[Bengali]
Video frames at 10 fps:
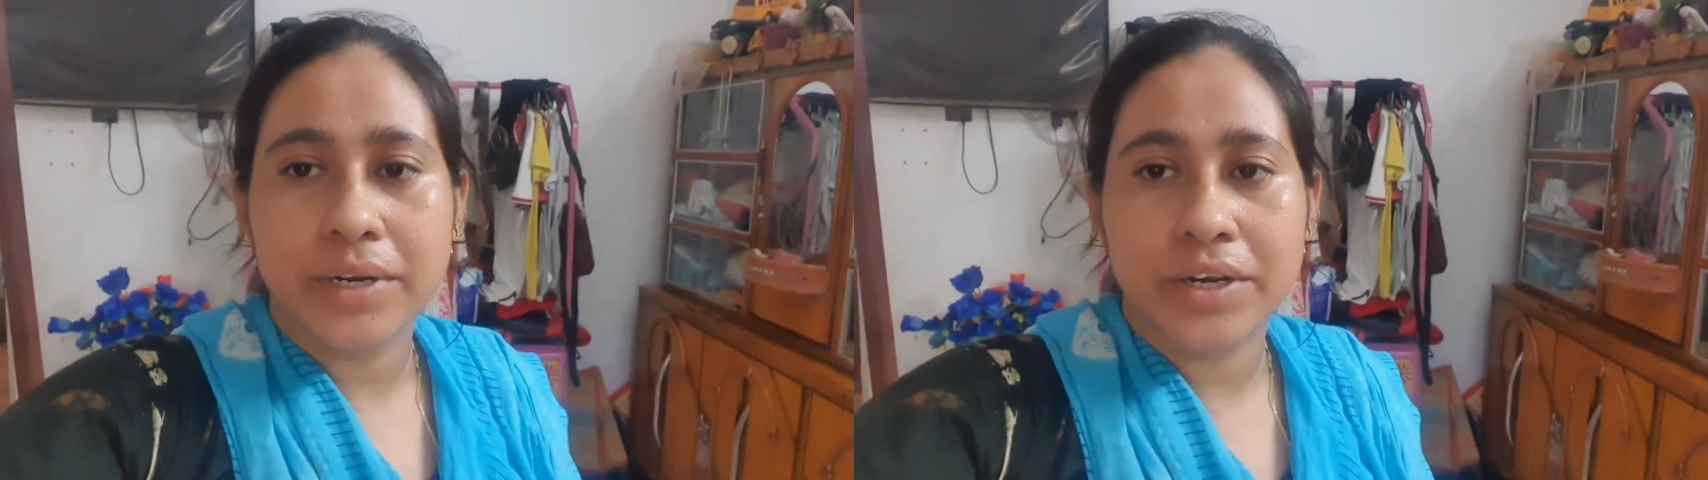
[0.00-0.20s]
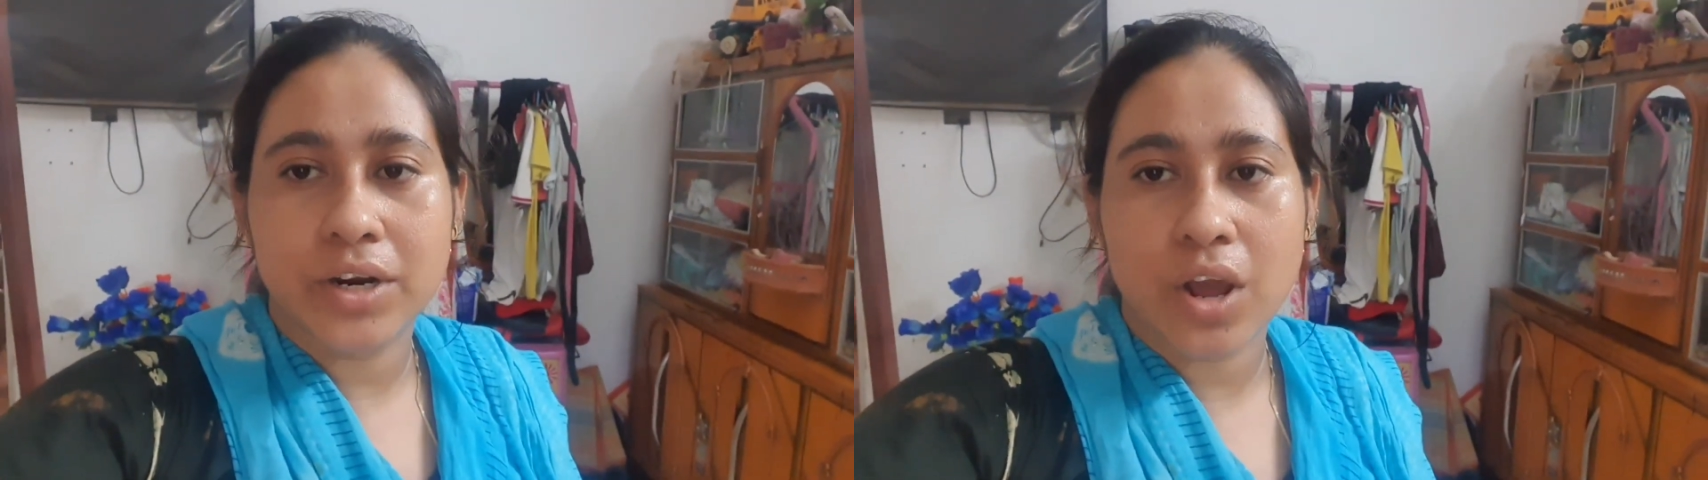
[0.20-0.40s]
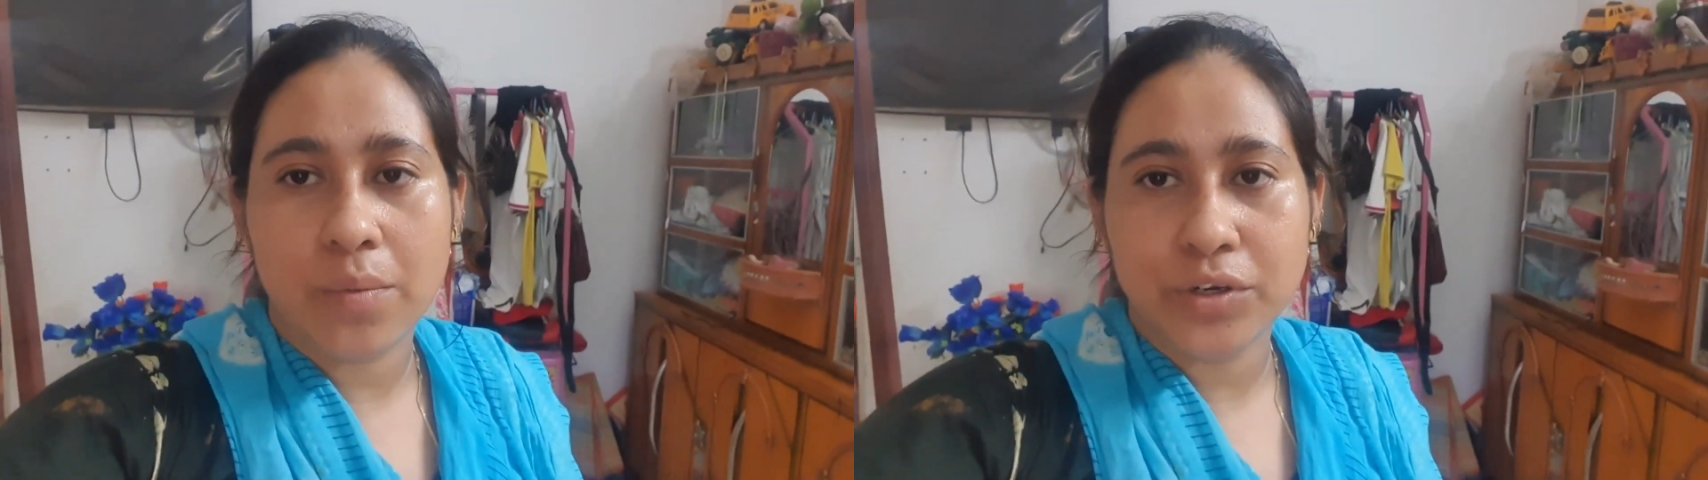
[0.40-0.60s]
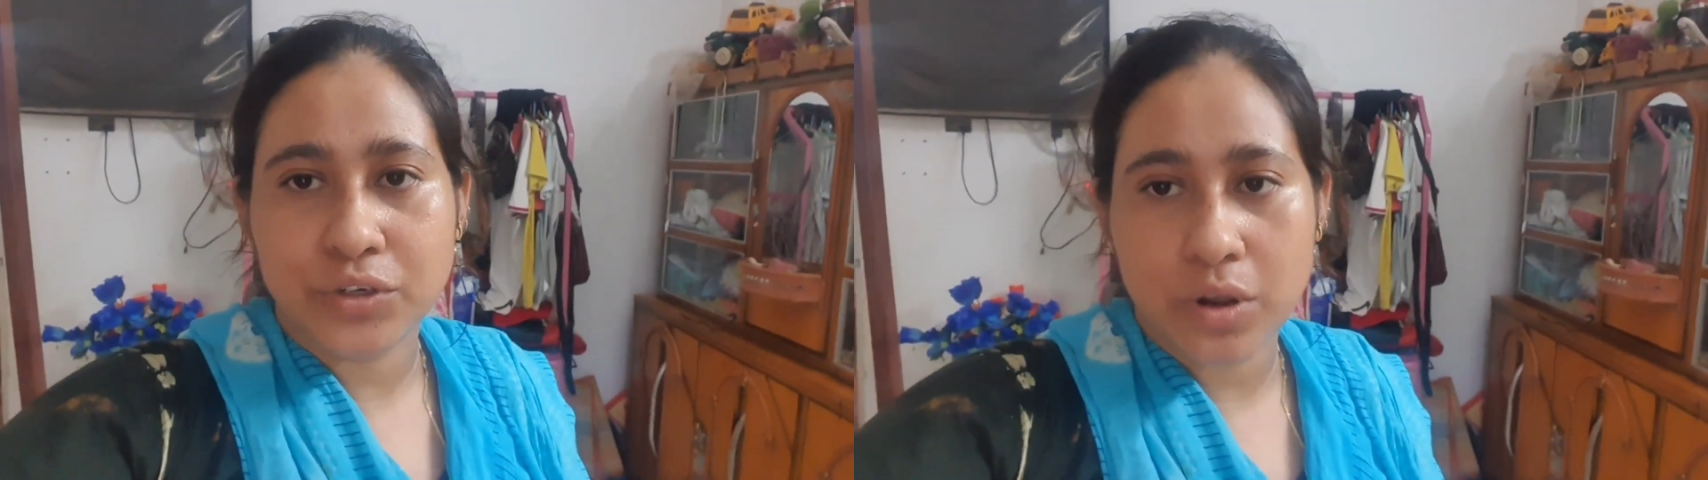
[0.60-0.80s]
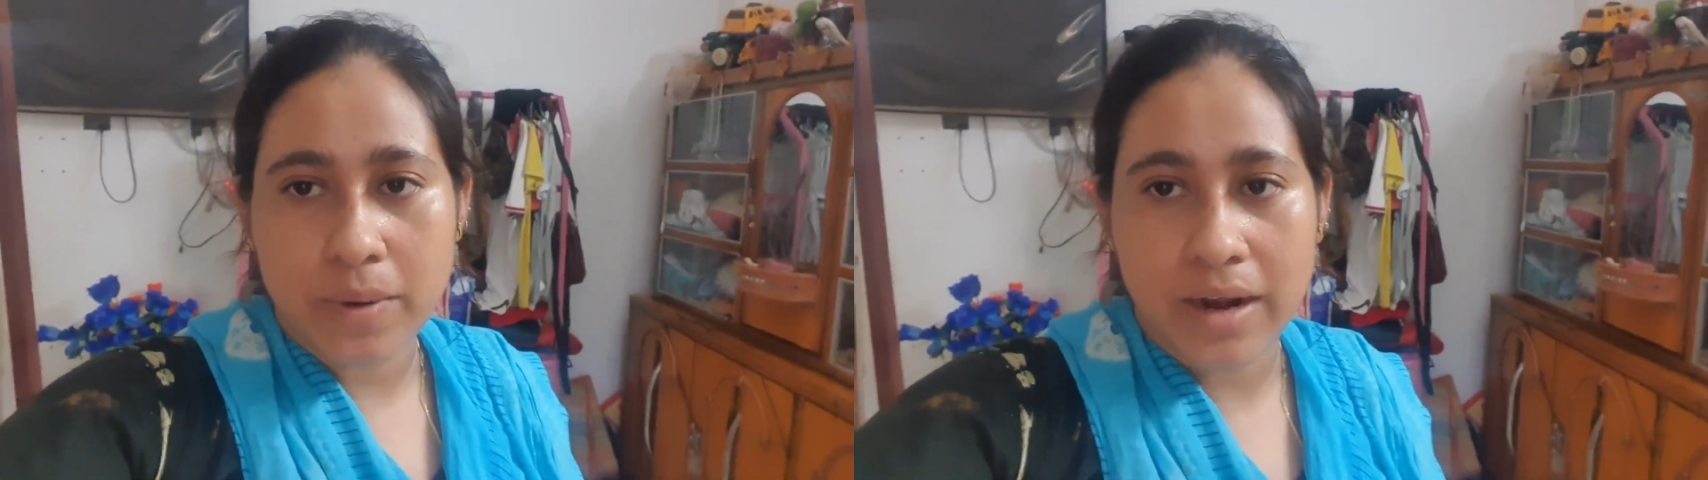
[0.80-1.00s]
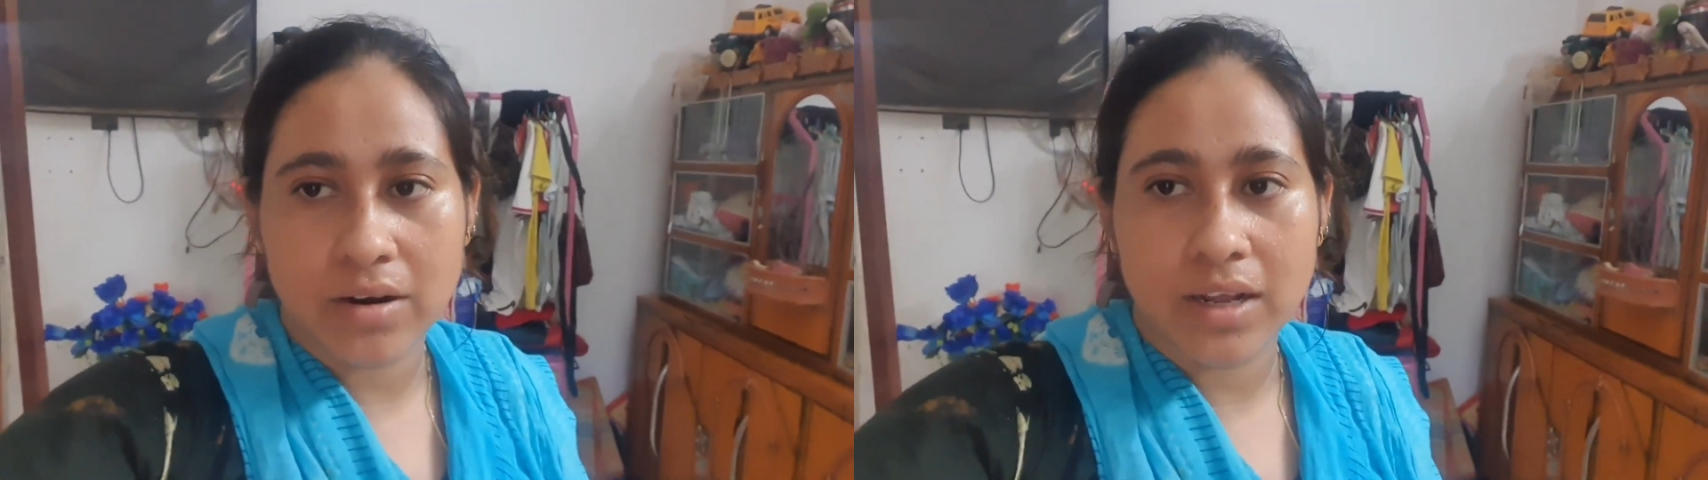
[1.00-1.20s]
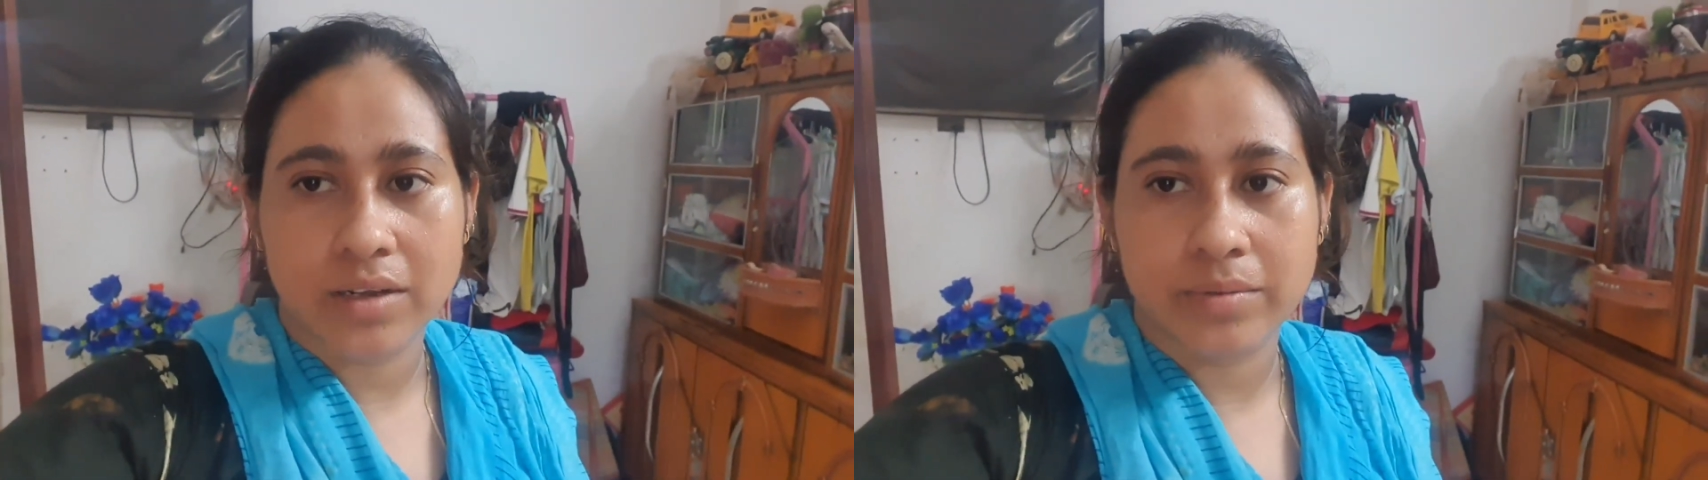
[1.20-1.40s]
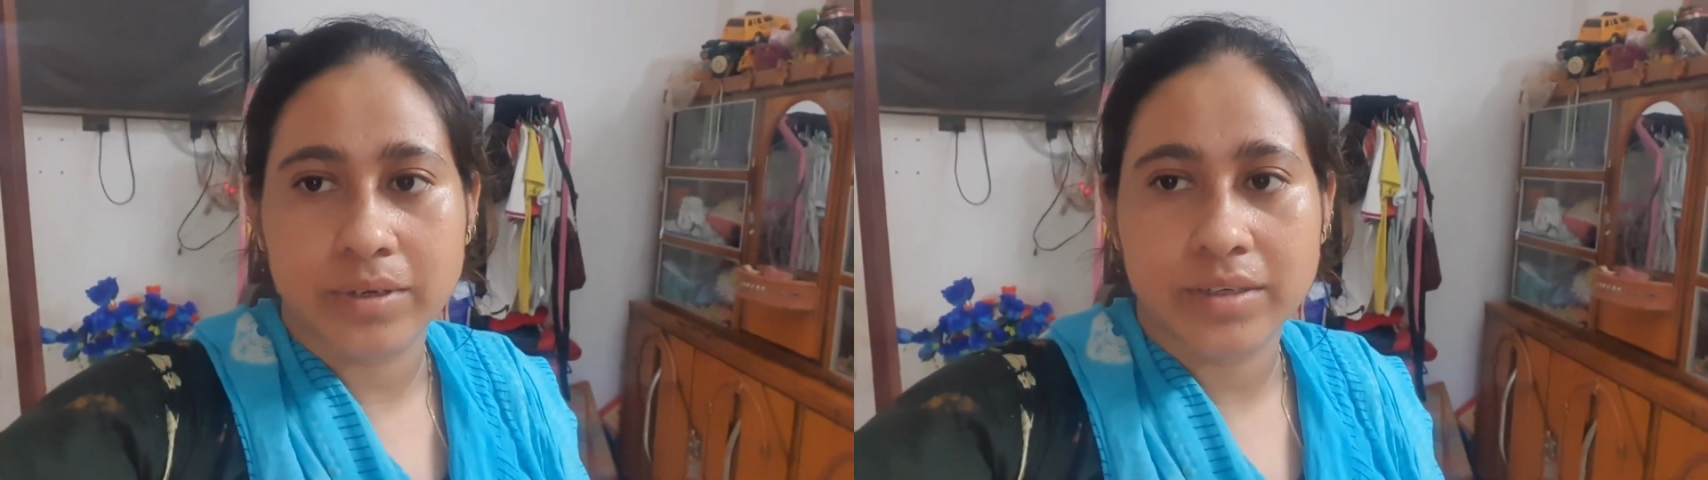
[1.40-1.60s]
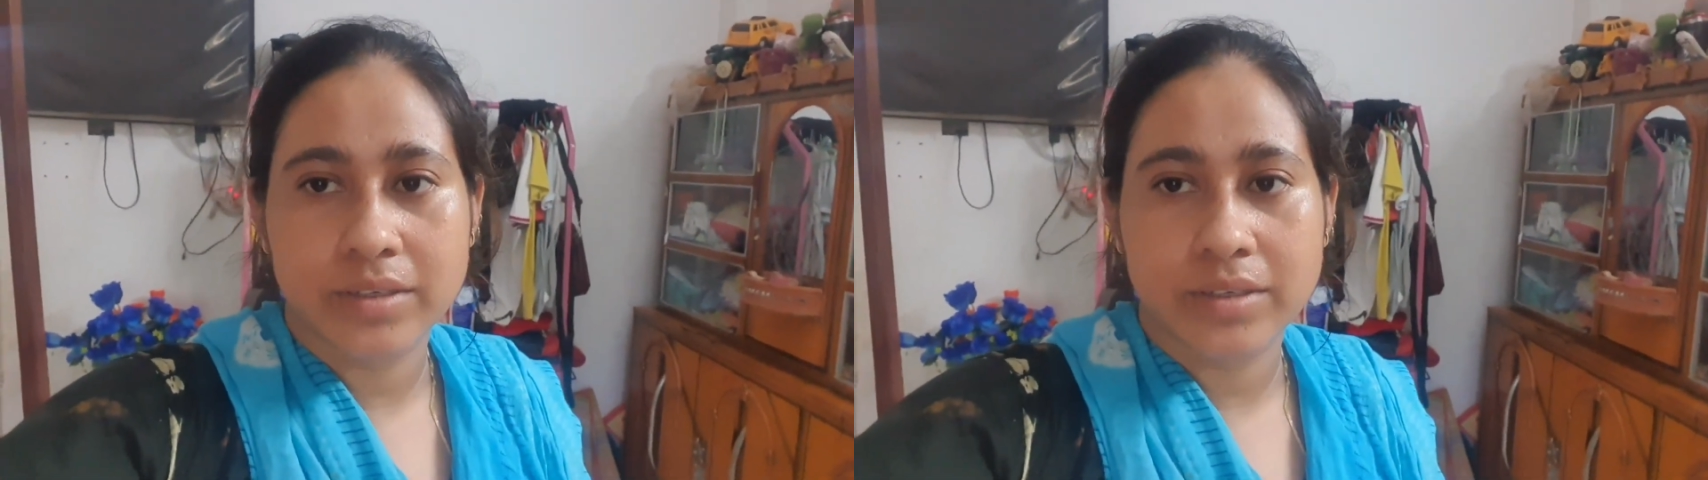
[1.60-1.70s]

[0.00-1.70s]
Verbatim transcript: ভিডিওটা অবশ্যই ভালো লাগবে